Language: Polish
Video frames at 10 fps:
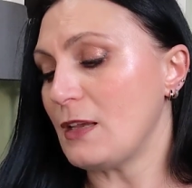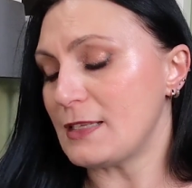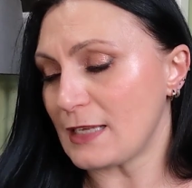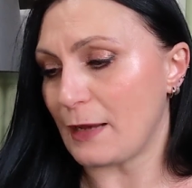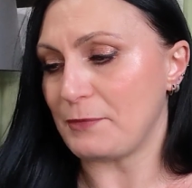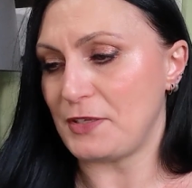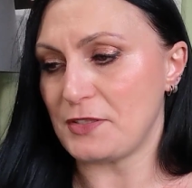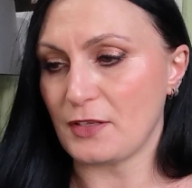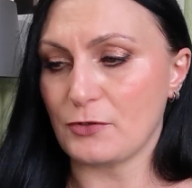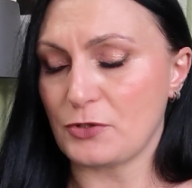z
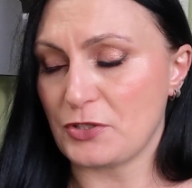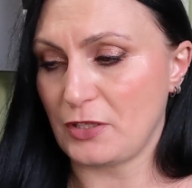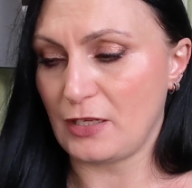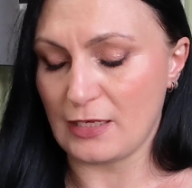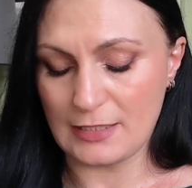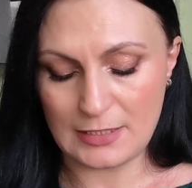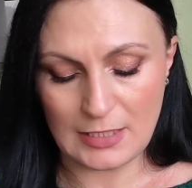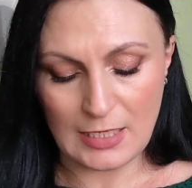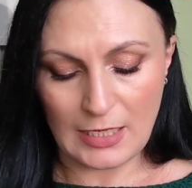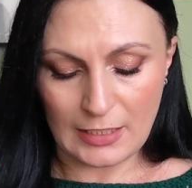Apis tego troszeczkę
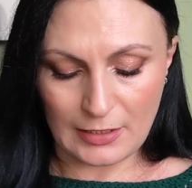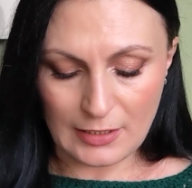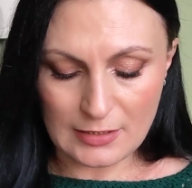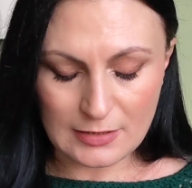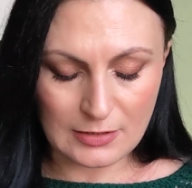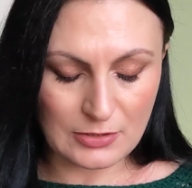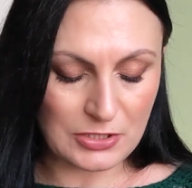jest, jest